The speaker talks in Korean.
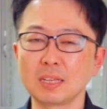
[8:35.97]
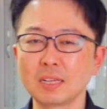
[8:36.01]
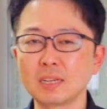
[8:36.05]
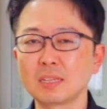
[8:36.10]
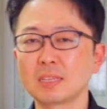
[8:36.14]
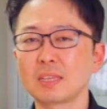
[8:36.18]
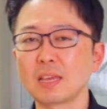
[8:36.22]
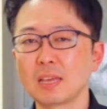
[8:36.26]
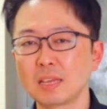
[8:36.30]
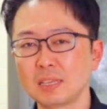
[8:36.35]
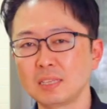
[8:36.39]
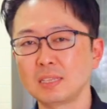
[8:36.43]
일
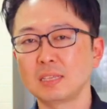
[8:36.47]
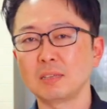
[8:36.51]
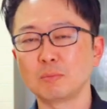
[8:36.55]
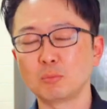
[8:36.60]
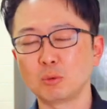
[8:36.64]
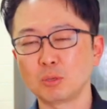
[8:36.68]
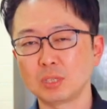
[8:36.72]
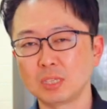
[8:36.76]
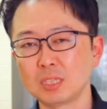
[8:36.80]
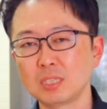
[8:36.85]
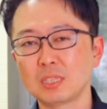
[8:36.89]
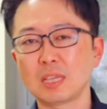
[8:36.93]
대 이,
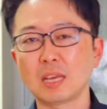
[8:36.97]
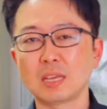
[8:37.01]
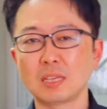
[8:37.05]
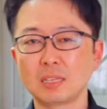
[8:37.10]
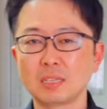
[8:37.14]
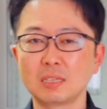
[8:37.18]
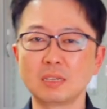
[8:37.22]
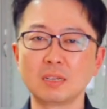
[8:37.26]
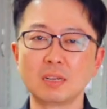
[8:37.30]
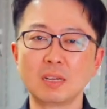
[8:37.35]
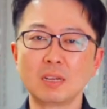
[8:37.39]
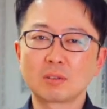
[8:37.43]
뭐 이 대
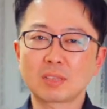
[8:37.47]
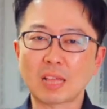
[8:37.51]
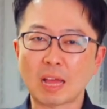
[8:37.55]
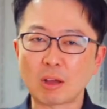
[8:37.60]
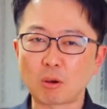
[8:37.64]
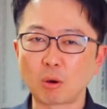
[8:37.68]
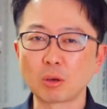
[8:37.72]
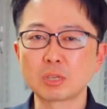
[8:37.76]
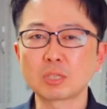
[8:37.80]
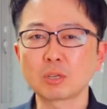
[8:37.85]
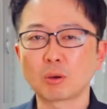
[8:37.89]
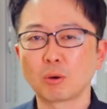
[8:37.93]
일 다
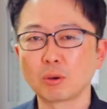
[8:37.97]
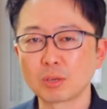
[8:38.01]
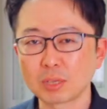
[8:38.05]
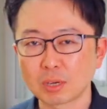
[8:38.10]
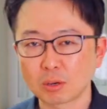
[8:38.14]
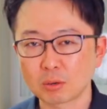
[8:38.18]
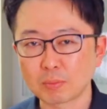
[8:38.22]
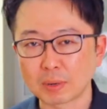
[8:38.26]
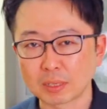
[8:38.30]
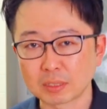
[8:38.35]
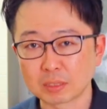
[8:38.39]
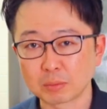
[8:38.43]
거기서
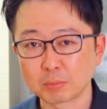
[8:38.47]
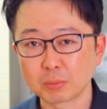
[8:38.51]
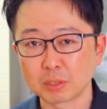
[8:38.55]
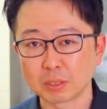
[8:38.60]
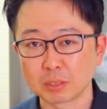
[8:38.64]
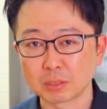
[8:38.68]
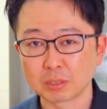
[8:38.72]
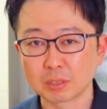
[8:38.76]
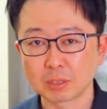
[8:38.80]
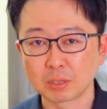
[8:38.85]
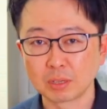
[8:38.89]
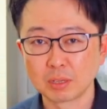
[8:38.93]
거기라고
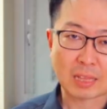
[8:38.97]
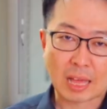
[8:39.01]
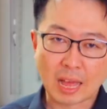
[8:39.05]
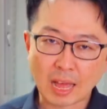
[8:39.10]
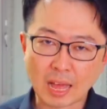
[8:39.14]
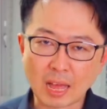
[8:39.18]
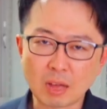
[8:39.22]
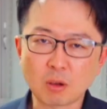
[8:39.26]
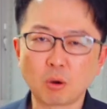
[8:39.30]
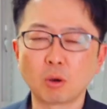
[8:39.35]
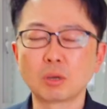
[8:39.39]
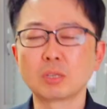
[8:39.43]
말씀드렸죠.
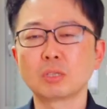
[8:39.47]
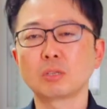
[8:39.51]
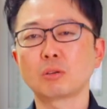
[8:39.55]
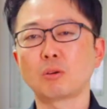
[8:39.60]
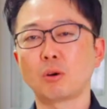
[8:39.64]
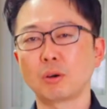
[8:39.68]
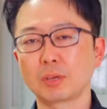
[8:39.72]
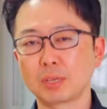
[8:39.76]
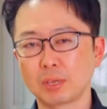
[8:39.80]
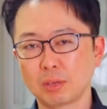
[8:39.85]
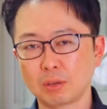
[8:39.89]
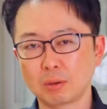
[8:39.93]
다 거기서
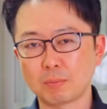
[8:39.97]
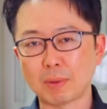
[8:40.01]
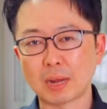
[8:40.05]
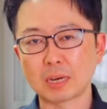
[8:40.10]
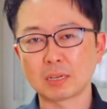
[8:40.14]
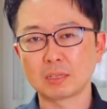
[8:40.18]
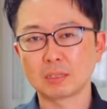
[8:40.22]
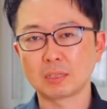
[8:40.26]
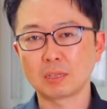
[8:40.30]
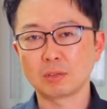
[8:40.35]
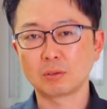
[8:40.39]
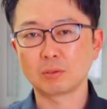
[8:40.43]
거기예요, 말
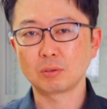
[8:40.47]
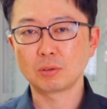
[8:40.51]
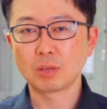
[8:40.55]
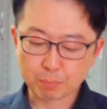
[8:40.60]
그대로.